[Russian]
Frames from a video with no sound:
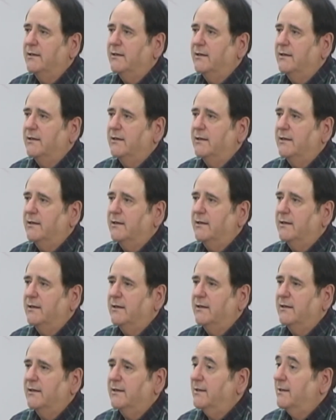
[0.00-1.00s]

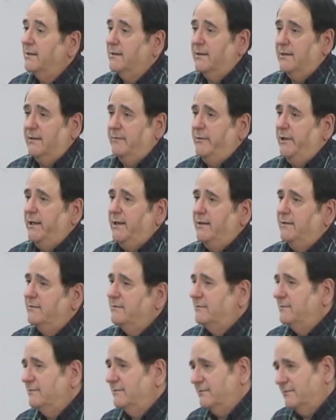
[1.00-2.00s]
служителей
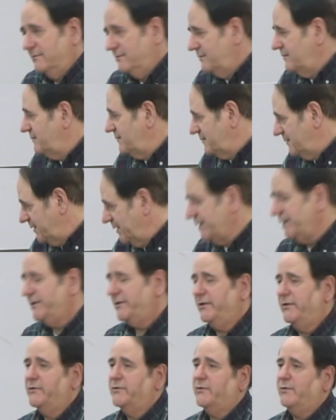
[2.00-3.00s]
или старейшин?
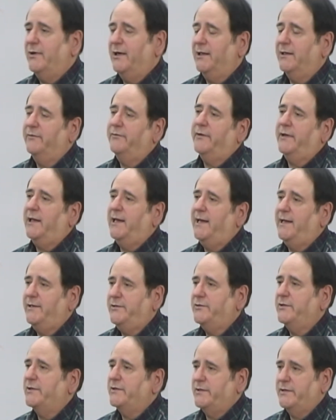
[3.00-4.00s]

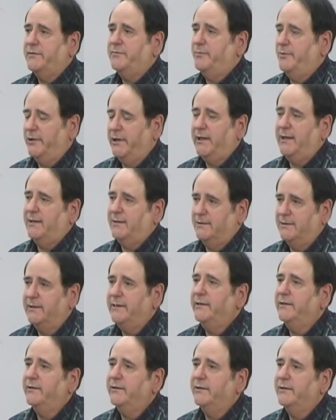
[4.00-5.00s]
Что я здесь имею в
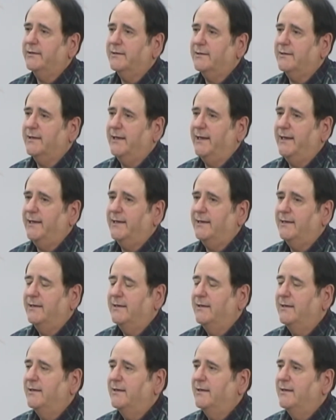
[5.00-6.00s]
виду?
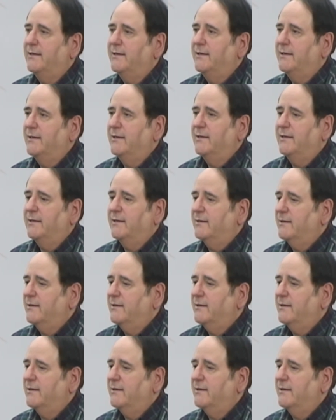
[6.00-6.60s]
Посмотрите в Священное